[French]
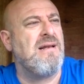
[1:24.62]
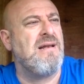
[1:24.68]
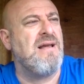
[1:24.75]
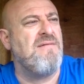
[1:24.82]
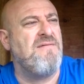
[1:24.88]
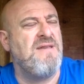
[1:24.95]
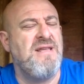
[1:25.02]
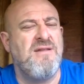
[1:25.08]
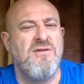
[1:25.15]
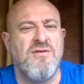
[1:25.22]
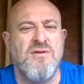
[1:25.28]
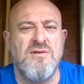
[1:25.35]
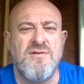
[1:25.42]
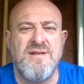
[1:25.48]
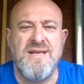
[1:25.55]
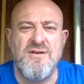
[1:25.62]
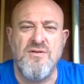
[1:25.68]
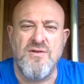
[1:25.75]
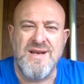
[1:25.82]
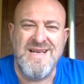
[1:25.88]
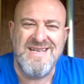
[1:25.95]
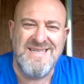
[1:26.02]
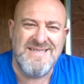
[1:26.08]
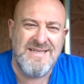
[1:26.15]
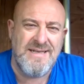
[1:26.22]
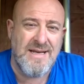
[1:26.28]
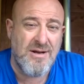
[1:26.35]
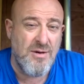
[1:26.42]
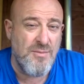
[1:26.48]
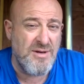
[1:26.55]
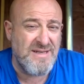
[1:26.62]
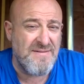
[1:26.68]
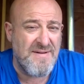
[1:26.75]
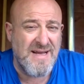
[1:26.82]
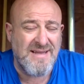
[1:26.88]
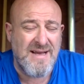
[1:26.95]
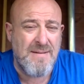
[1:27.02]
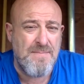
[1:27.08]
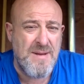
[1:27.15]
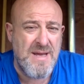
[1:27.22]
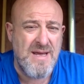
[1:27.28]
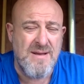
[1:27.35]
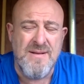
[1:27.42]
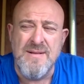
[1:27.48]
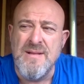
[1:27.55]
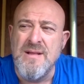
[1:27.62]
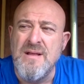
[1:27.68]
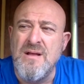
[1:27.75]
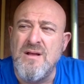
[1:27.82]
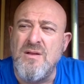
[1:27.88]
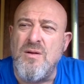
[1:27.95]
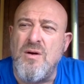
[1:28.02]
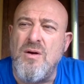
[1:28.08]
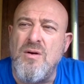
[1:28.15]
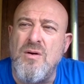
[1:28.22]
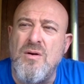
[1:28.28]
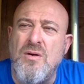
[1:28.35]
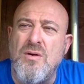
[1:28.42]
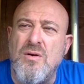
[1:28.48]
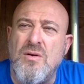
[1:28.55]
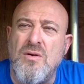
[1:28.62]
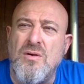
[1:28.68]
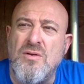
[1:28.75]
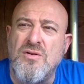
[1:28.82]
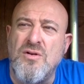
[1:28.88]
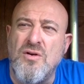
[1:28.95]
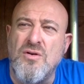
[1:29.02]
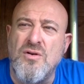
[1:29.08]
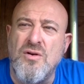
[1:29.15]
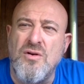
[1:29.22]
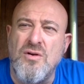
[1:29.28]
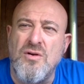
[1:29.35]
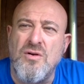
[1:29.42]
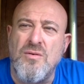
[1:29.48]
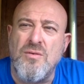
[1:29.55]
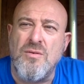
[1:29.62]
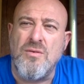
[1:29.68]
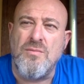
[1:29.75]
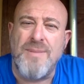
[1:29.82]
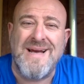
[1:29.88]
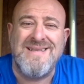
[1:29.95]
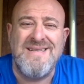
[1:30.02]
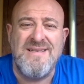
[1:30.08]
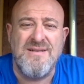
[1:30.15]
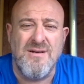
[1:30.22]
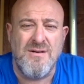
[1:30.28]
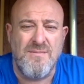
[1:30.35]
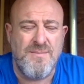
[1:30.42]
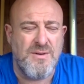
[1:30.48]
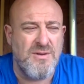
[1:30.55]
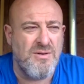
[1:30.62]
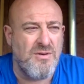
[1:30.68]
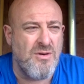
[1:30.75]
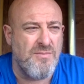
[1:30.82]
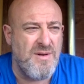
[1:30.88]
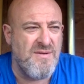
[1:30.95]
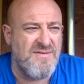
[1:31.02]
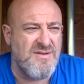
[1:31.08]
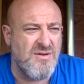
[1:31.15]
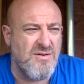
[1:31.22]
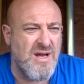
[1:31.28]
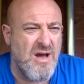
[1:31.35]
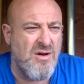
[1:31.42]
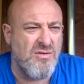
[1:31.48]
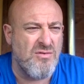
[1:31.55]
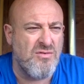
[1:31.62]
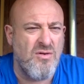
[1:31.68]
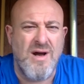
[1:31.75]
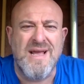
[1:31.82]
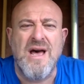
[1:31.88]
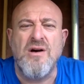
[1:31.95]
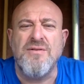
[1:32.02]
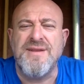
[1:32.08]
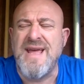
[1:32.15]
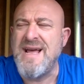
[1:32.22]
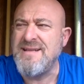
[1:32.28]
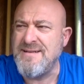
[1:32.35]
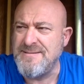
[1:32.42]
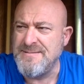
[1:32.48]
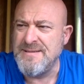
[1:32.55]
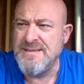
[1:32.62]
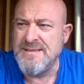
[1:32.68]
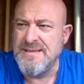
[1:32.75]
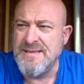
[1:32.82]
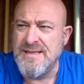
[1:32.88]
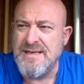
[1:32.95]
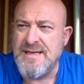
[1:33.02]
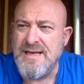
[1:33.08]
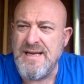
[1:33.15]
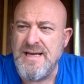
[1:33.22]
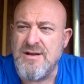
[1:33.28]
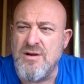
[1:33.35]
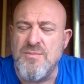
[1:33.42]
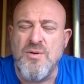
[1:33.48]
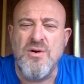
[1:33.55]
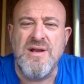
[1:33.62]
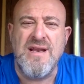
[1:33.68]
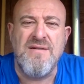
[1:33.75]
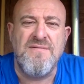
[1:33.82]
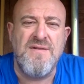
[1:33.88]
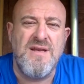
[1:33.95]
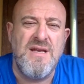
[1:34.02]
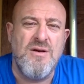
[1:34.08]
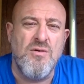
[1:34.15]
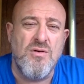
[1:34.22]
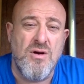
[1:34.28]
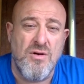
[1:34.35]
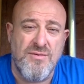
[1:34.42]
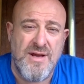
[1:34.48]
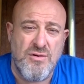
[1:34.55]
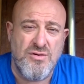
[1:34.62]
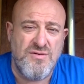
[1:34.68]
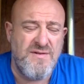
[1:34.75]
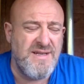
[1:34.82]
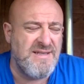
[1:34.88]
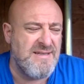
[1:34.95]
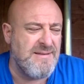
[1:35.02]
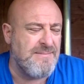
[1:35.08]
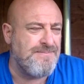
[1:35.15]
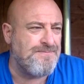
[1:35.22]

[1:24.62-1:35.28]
la vie de Dino Risi et comment il s'est fait attraper euh, en tant que partisan pendant, en 1943-44 et comment il a fini au camp d'Auschwitz